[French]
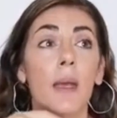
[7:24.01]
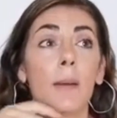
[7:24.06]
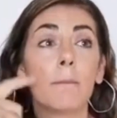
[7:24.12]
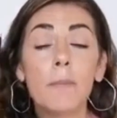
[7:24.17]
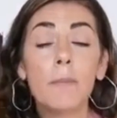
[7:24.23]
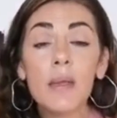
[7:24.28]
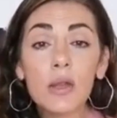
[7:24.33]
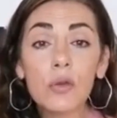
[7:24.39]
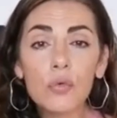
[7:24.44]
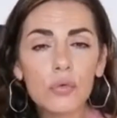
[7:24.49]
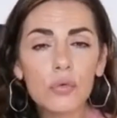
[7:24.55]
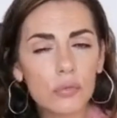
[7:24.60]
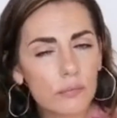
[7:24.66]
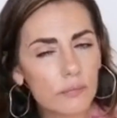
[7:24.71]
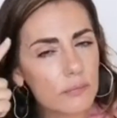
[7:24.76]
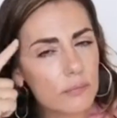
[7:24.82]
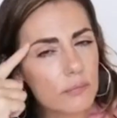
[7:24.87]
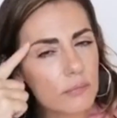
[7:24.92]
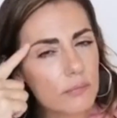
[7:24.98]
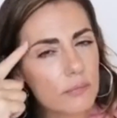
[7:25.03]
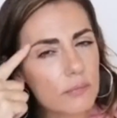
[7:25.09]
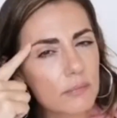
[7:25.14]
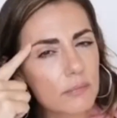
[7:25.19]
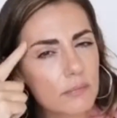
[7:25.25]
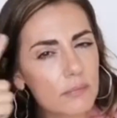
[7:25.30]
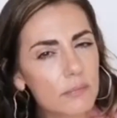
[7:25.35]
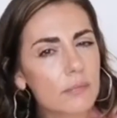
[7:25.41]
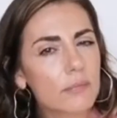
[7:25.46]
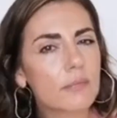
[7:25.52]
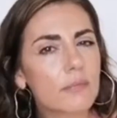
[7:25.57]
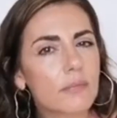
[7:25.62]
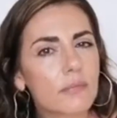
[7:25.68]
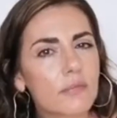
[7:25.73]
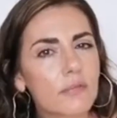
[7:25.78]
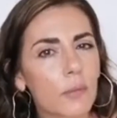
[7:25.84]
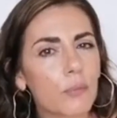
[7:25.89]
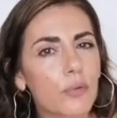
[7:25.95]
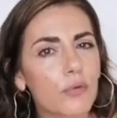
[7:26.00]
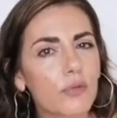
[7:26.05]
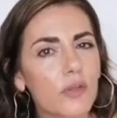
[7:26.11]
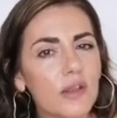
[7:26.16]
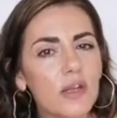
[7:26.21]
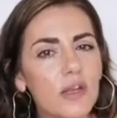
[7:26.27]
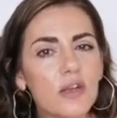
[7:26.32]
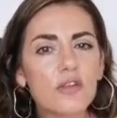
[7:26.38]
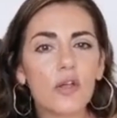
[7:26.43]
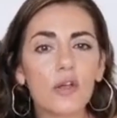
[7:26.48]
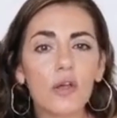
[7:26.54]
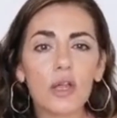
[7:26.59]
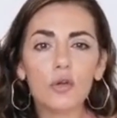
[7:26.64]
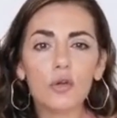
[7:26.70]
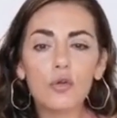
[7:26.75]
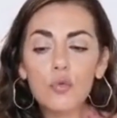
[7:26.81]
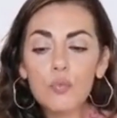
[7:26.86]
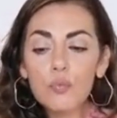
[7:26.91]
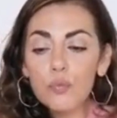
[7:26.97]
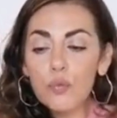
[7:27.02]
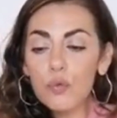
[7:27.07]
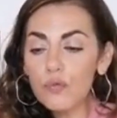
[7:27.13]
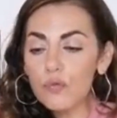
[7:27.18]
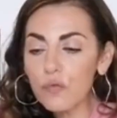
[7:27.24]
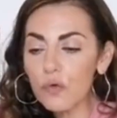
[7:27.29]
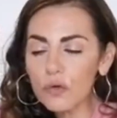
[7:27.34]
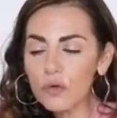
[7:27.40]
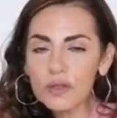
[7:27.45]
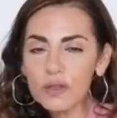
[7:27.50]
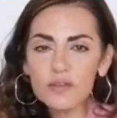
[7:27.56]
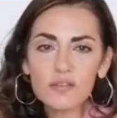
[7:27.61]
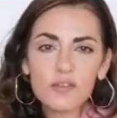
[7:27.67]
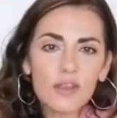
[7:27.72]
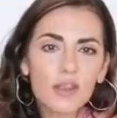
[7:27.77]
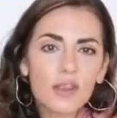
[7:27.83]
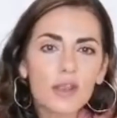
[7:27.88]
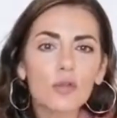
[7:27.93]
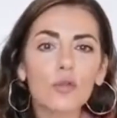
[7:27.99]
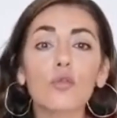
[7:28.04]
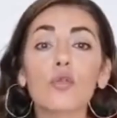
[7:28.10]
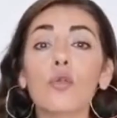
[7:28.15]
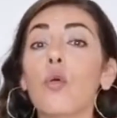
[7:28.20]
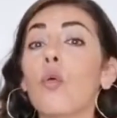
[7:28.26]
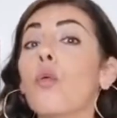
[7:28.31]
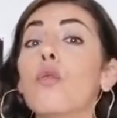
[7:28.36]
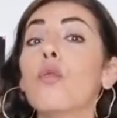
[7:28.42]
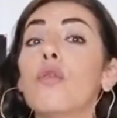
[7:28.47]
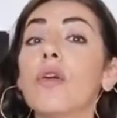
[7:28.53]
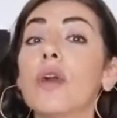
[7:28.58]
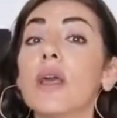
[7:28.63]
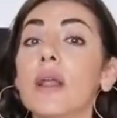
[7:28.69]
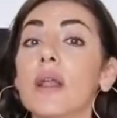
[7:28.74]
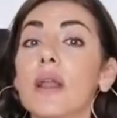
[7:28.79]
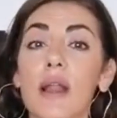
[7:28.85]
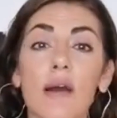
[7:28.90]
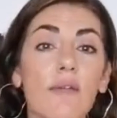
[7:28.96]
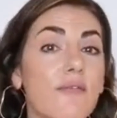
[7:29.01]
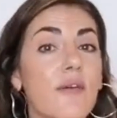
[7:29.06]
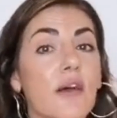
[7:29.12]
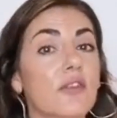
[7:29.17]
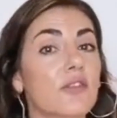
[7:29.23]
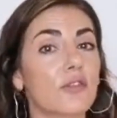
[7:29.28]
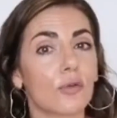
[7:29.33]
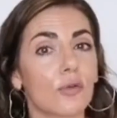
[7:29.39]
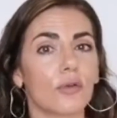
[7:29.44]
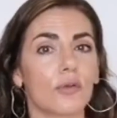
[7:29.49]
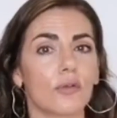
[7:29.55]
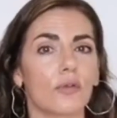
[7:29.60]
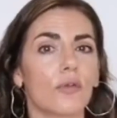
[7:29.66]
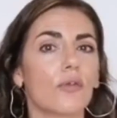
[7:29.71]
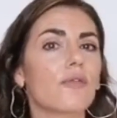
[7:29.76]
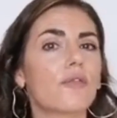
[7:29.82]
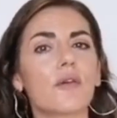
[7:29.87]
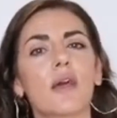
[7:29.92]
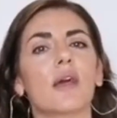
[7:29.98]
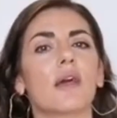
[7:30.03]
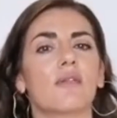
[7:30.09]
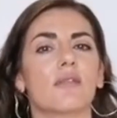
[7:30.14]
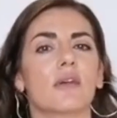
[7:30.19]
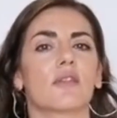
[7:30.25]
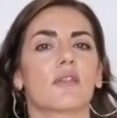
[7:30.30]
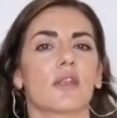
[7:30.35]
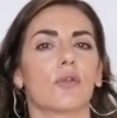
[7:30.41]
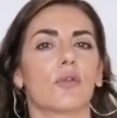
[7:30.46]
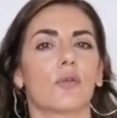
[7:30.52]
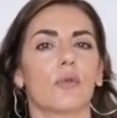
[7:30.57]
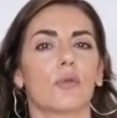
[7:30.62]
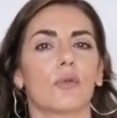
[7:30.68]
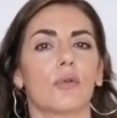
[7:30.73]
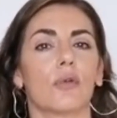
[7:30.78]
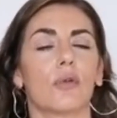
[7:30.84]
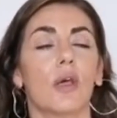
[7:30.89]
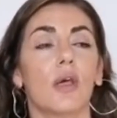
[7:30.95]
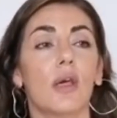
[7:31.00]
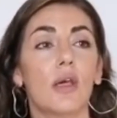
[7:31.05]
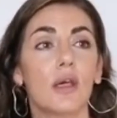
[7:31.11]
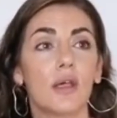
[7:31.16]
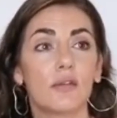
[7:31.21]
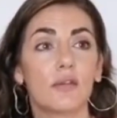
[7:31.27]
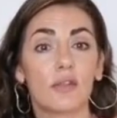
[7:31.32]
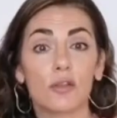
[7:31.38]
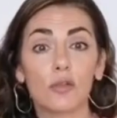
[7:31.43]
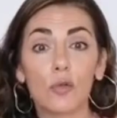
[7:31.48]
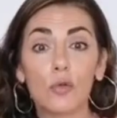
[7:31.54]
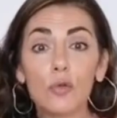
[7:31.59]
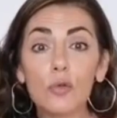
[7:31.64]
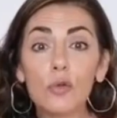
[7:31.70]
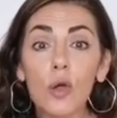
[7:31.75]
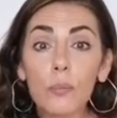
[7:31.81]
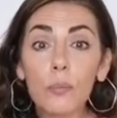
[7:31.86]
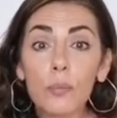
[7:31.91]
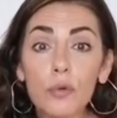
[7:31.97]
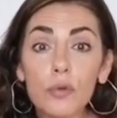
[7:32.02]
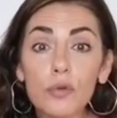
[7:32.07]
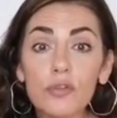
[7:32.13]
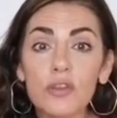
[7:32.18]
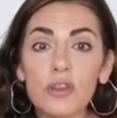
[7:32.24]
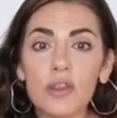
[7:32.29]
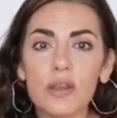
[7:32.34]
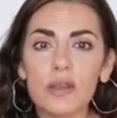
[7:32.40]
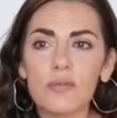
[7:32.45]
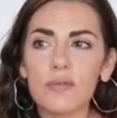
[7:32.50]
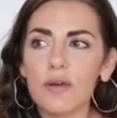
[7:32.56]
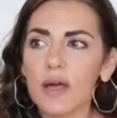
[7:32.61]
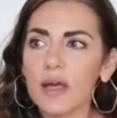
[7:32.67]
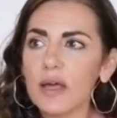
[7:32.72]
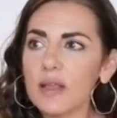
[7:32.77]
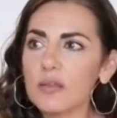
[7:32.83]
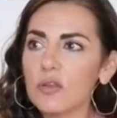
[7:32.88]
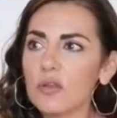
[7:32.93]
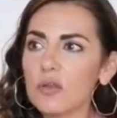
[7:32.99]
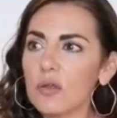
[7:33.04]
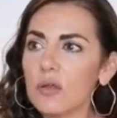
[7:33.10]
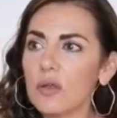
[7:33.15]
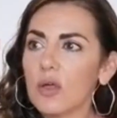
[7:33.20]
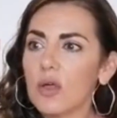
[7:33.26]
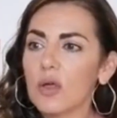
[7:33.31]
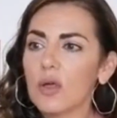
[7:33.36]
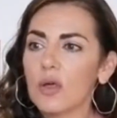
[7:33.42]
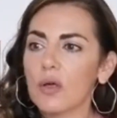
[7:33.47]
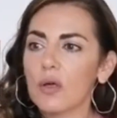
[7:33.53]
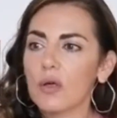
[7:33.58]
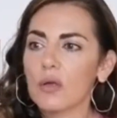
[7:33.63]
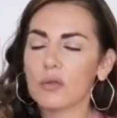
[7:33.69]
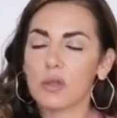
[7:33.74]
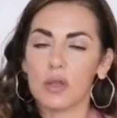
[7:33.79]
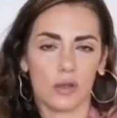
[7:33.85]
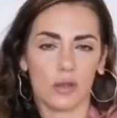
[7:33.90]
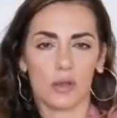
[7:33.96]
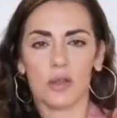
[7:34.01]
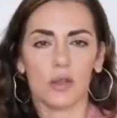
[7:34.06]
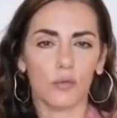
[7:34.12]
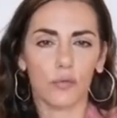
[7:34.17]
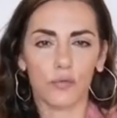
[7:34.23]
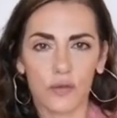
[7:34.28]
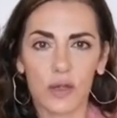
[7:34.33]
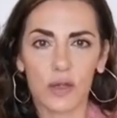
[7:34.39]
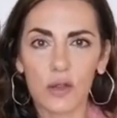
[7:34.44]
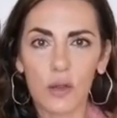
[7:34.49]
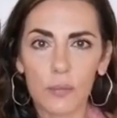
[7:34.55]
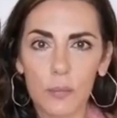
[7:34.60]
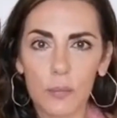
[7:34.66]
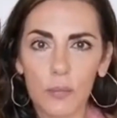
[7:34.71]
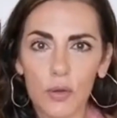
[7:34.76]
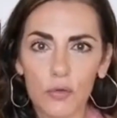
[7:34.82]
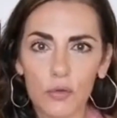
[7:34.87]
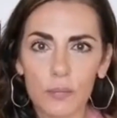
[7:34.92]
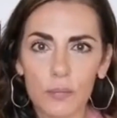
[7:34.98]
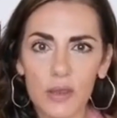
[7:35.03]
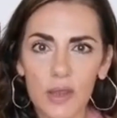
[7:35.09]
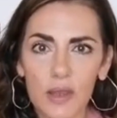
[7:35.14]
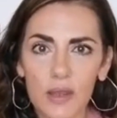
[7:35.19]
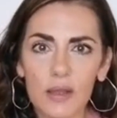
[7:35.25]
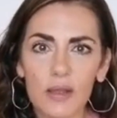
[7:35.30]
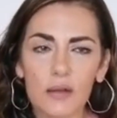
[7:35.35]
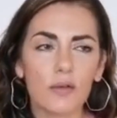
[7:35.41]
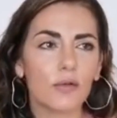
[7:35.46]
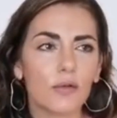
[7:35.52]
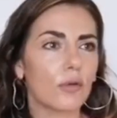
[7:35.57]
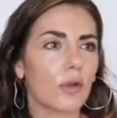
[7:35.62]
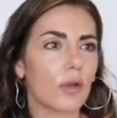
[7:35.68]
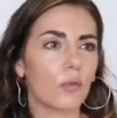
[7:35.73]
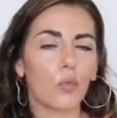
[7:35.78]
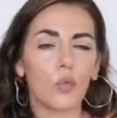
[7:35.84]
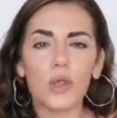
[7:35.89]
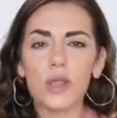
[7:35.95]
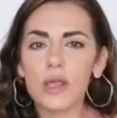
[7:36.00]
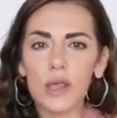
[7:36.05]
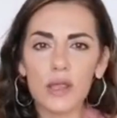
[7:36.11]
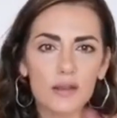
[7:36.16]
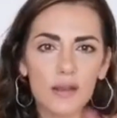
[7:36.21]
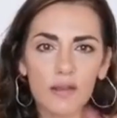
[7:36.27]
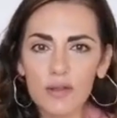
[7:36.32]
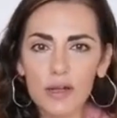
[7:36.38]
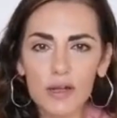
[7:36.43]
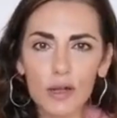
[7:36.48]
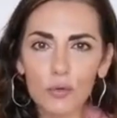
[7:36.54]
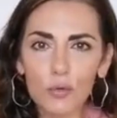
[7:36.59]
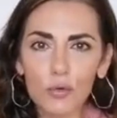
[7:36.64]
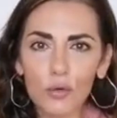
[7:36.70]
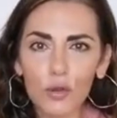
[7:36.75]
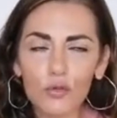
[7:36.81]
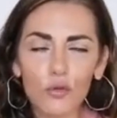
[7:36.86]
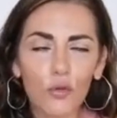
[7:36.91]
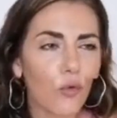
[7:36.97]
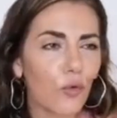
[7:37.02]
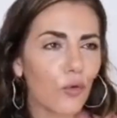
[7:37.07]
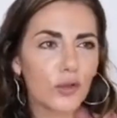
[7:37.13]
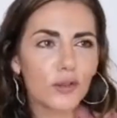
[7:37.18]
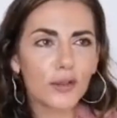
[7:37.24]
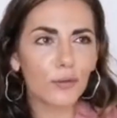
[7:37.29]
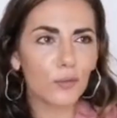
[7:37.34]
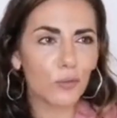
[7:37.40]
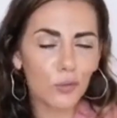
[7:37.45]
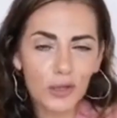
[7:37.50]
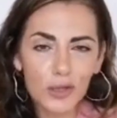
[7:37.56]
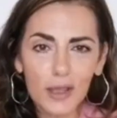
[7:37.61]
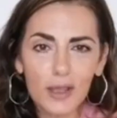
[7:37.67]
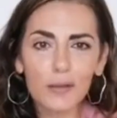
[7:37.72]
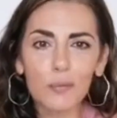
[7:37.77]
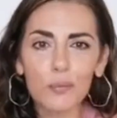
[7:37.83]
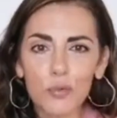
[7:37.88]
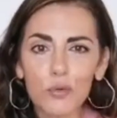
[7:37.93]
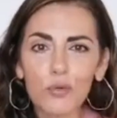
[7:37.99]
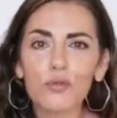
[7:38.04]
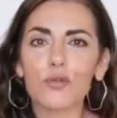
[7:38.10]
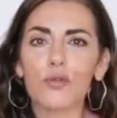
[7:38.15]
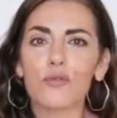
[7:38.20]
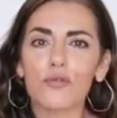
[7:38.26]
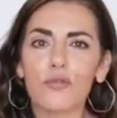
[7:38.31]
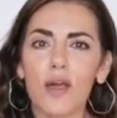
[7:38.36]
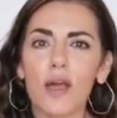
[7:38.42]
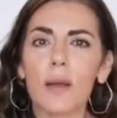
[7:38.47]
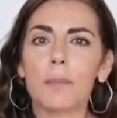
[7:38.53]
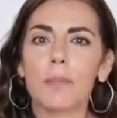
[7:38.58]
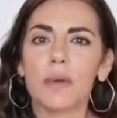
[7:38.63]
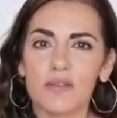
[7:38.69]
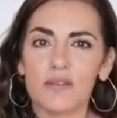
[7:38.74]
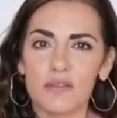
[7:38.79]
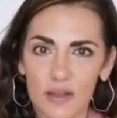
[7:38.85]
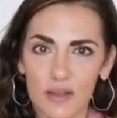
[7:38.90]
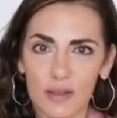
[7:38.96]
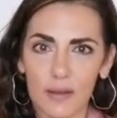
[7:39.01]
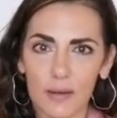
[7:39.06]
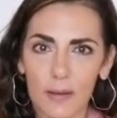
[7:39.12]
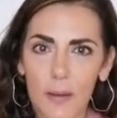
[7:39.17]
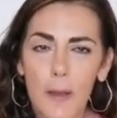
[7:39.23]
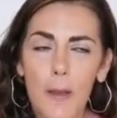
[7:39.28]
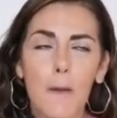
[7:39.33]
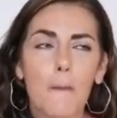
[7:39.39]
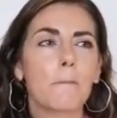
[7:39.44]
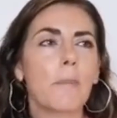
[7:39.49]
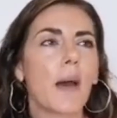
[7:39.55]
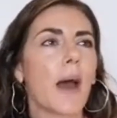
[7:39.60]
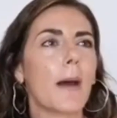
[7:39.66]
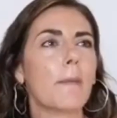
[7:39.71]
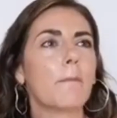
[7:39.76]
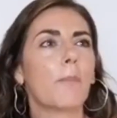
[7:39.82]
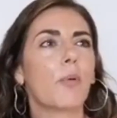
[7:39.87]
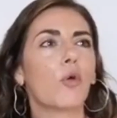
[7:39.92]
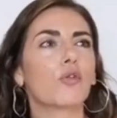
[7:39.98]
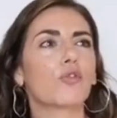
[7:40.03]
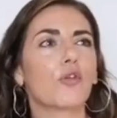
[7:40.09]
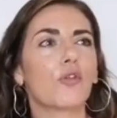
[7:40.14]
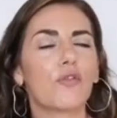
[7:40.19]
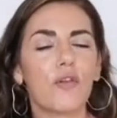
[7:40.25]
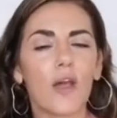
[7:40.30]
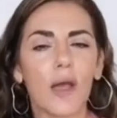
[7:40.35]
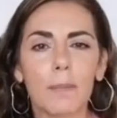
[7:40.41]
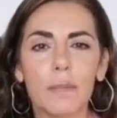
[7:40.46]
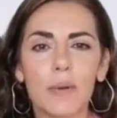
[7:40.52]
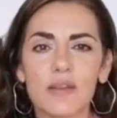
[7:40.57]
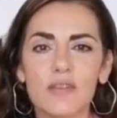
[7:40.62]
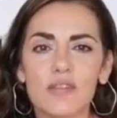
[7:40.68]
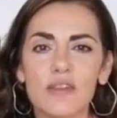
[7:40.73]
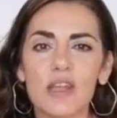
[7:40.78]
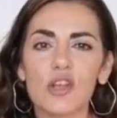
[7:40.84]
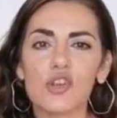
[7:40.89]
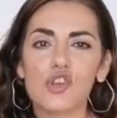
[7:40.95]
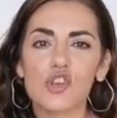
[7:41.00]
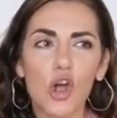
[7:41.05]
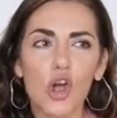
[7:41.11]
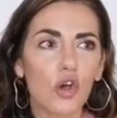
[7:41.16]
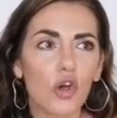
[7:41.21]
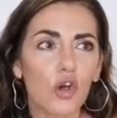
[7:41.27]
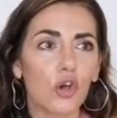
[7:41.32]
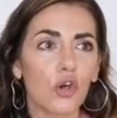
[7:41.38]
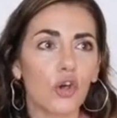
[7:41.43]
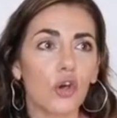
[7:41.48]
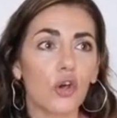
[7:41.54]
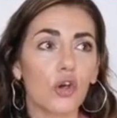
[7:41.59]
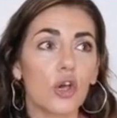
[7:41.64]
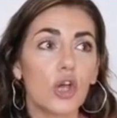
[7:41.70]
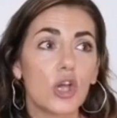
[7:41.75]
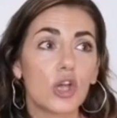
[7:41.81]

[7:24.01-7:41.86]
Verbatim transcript: Mais nous, sommes plus intelligents et nous pouvons essayer de trouver la façon de faire avec cette lune. Cette lune en plus qui va être, qui, nous fait énormément de bien, hein. euh, un week-end avec la lune en taureau est un week-end pour se faire plaisir, pas pour se faire plaisir, genre euh,